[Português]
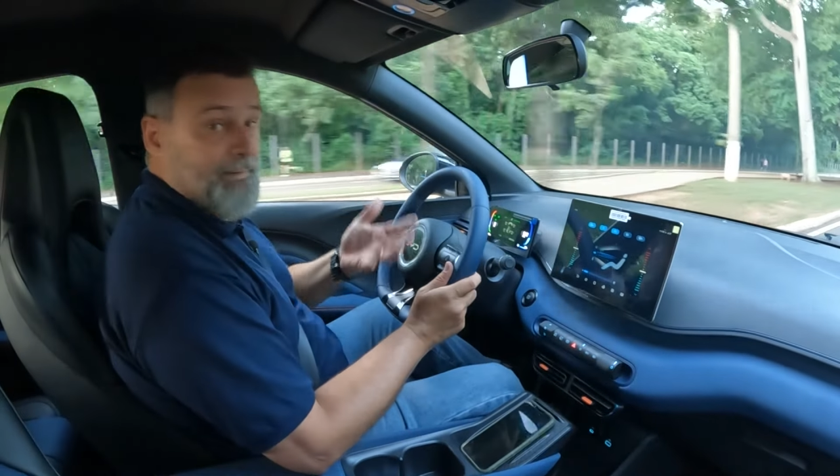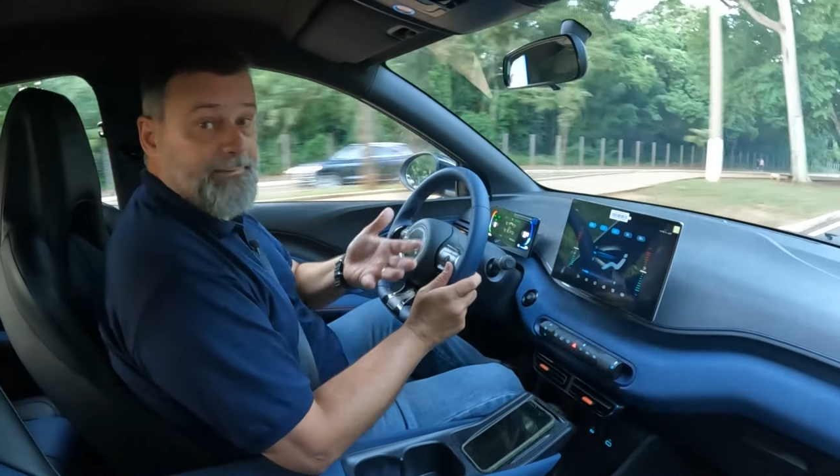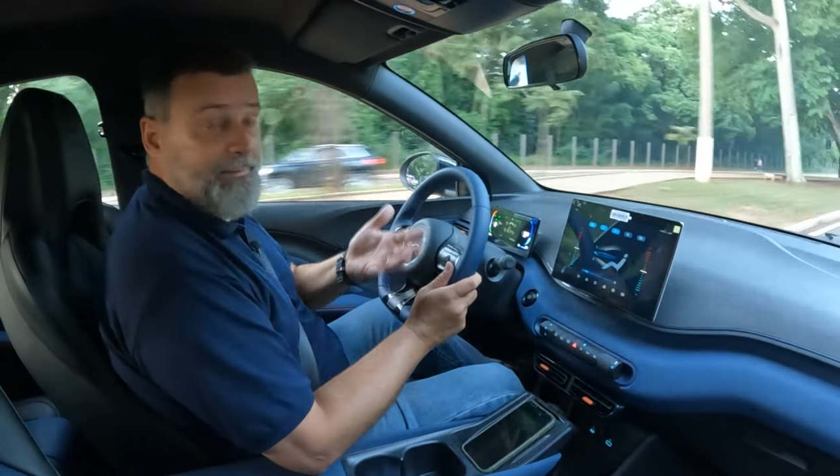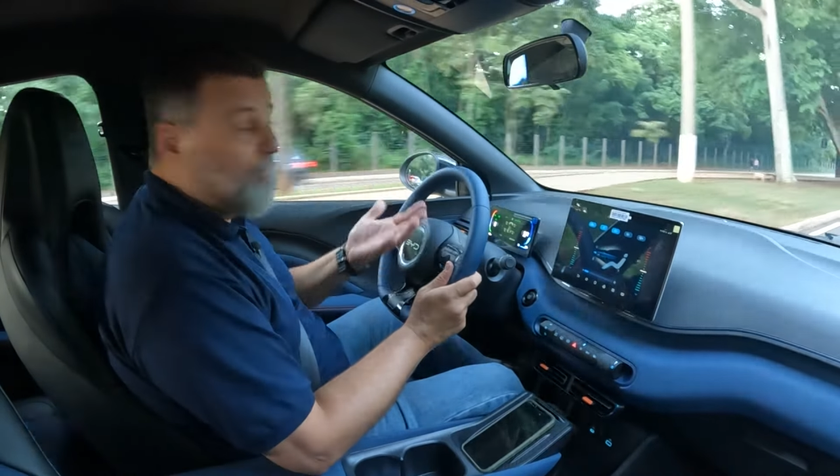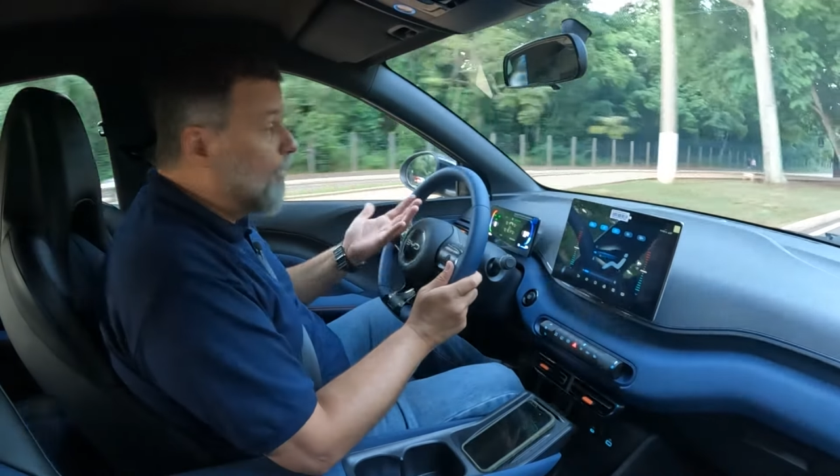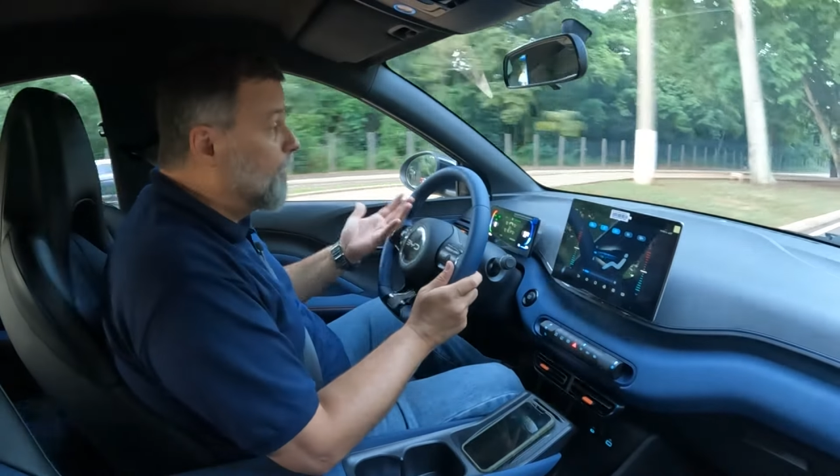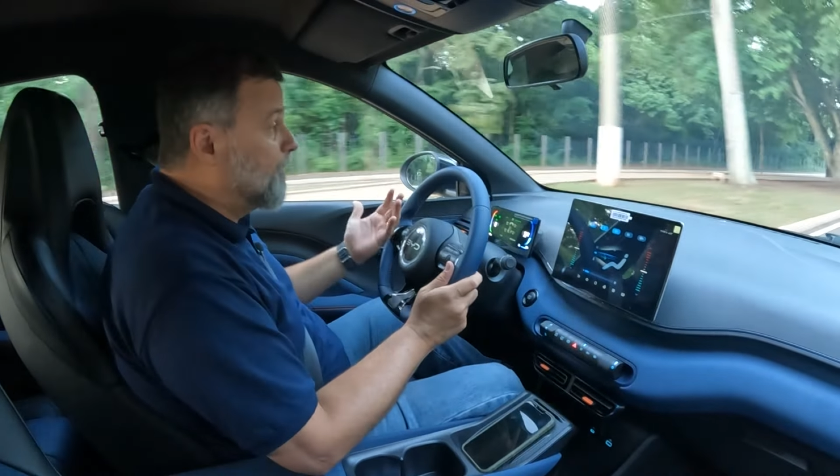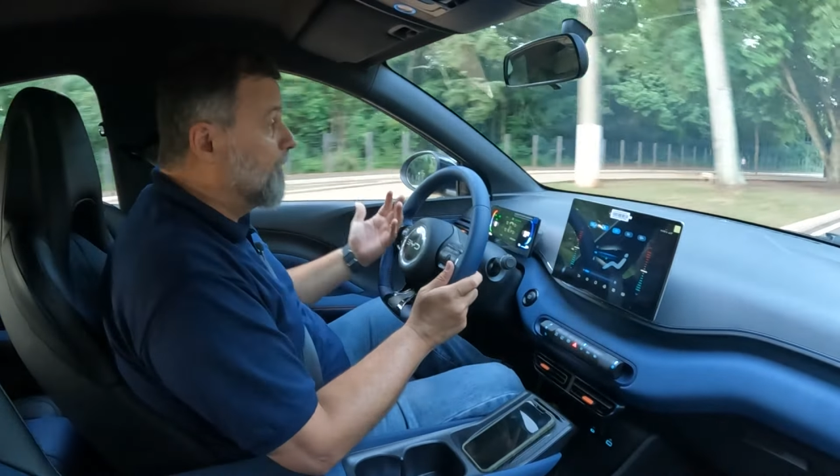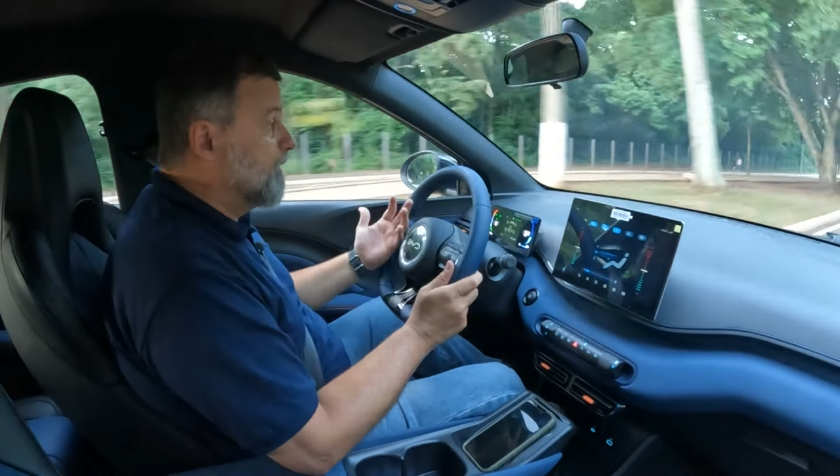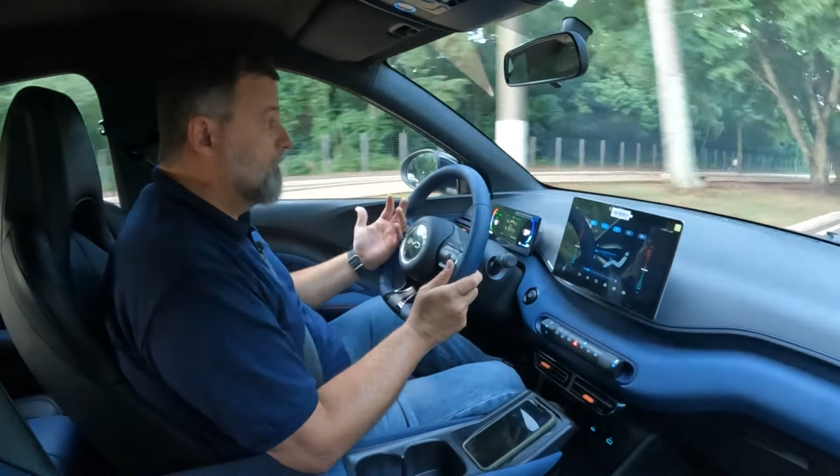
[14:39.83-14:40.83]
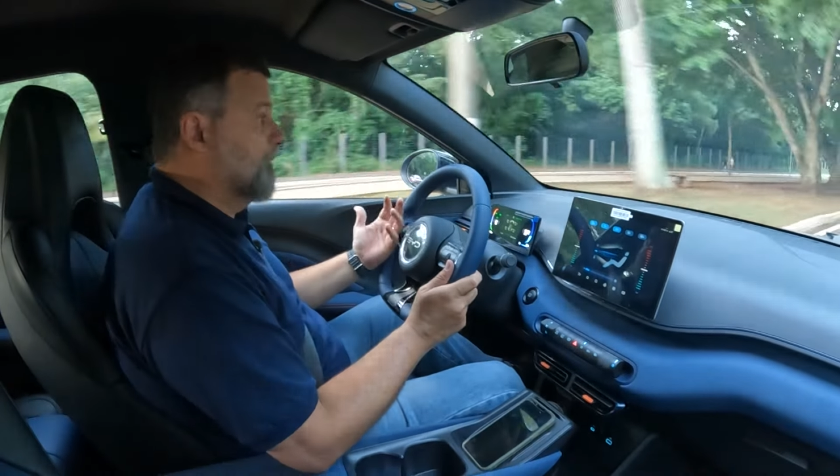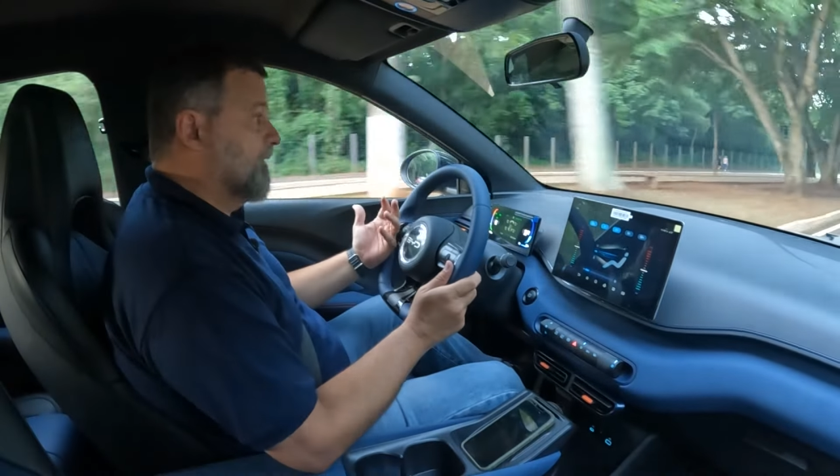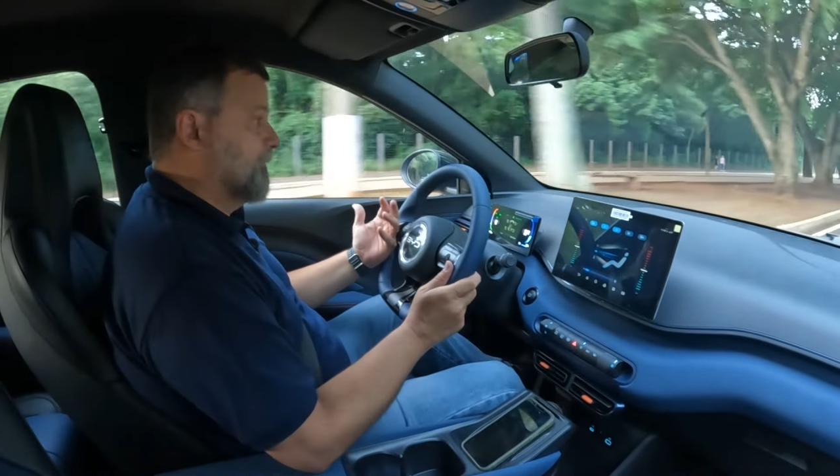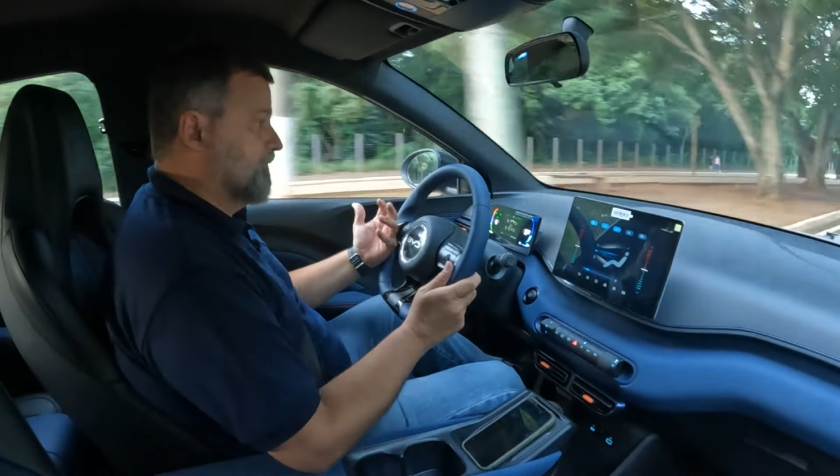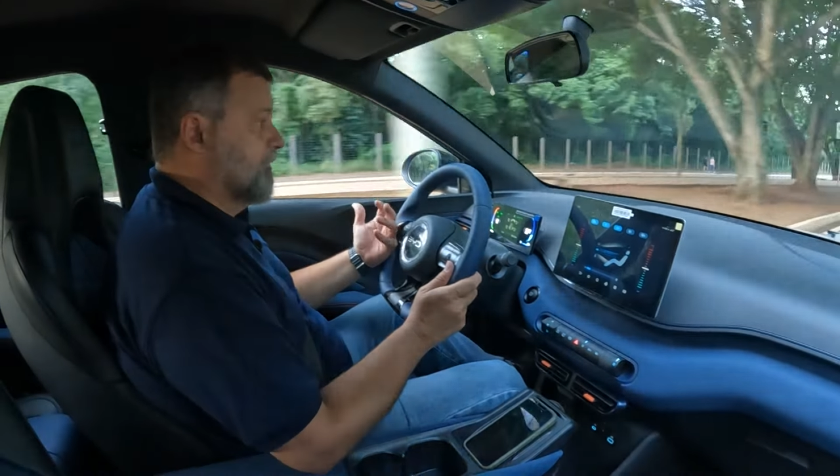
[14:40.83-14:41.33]
é que você compra por esse
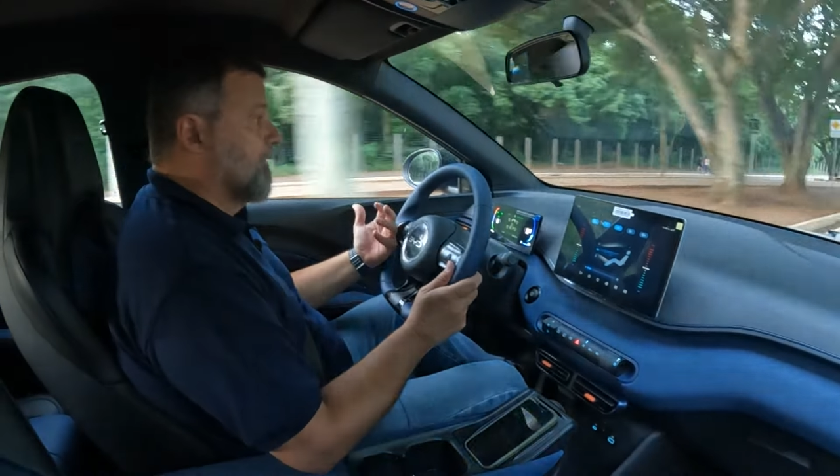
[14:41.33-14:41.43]
preço?